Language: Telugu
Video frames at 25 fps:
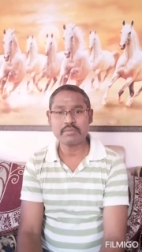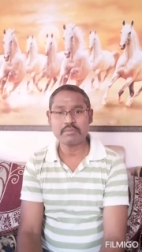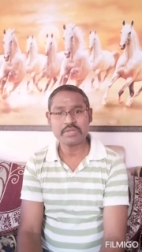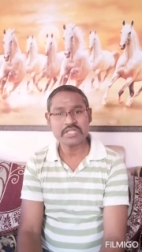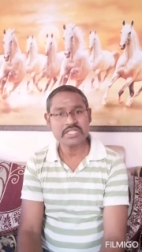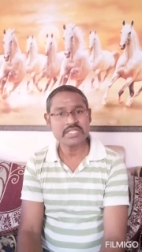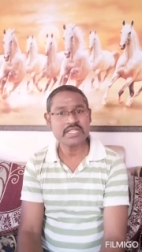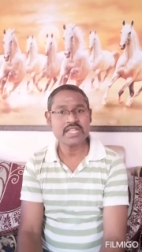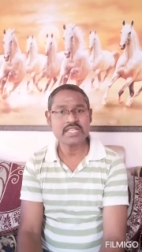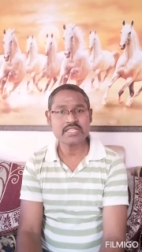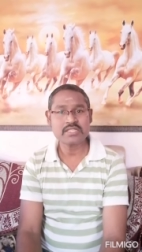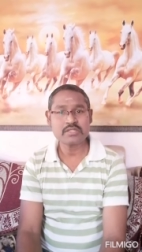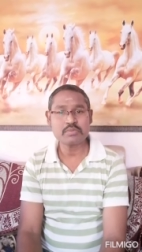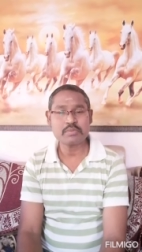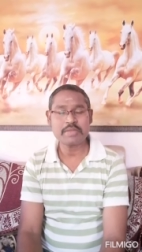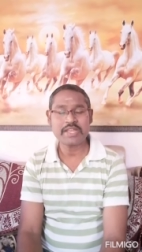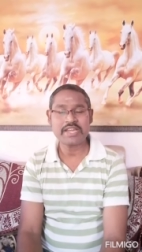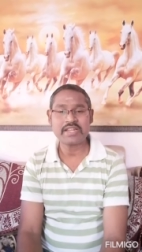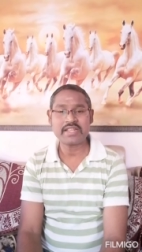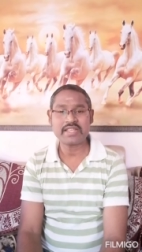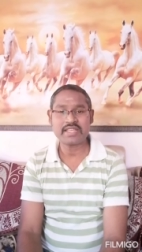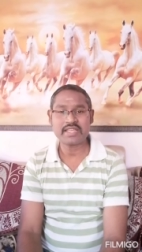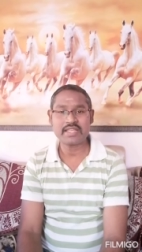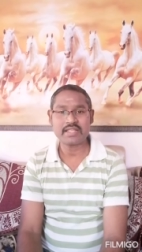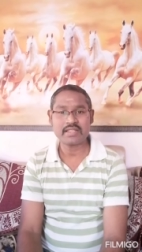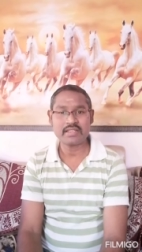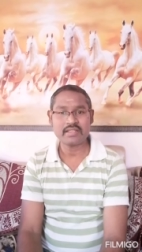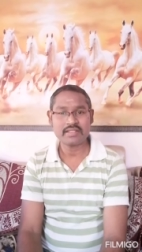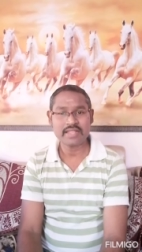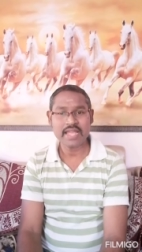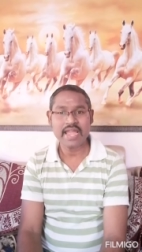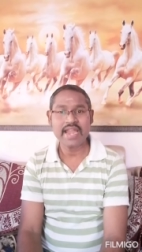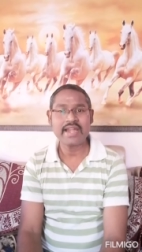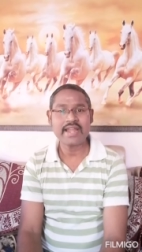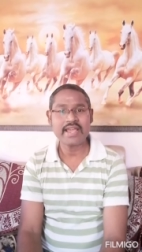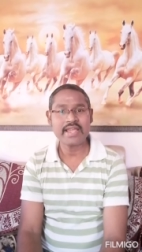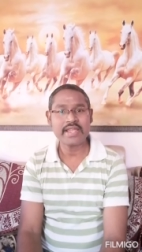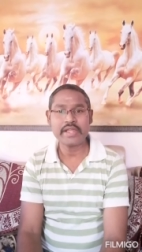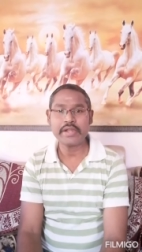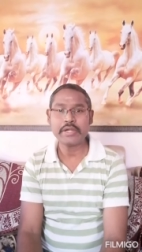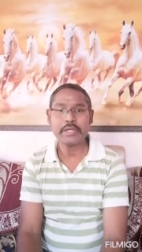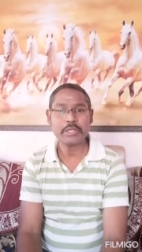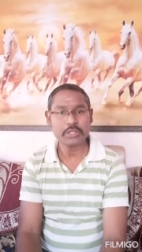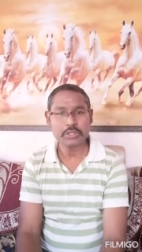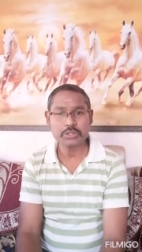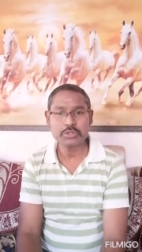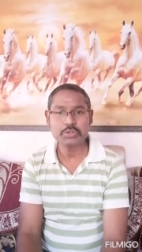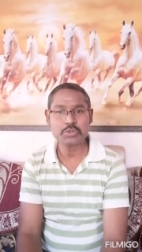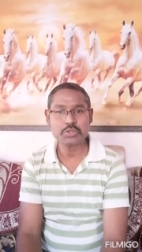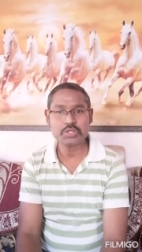బిజినెస్ మెన్కి తేడా
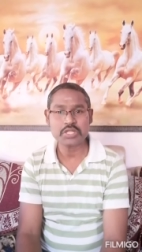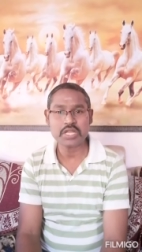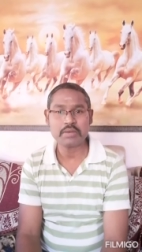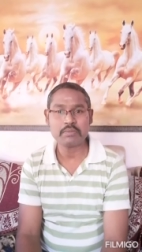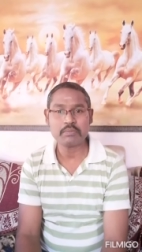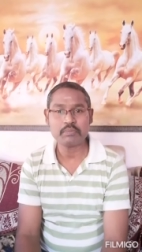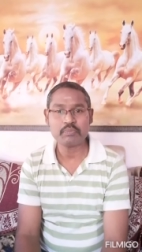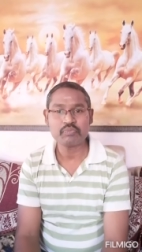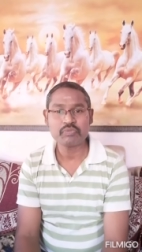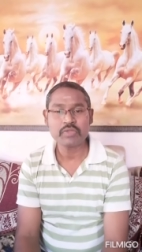ఏంటో చూద్దాం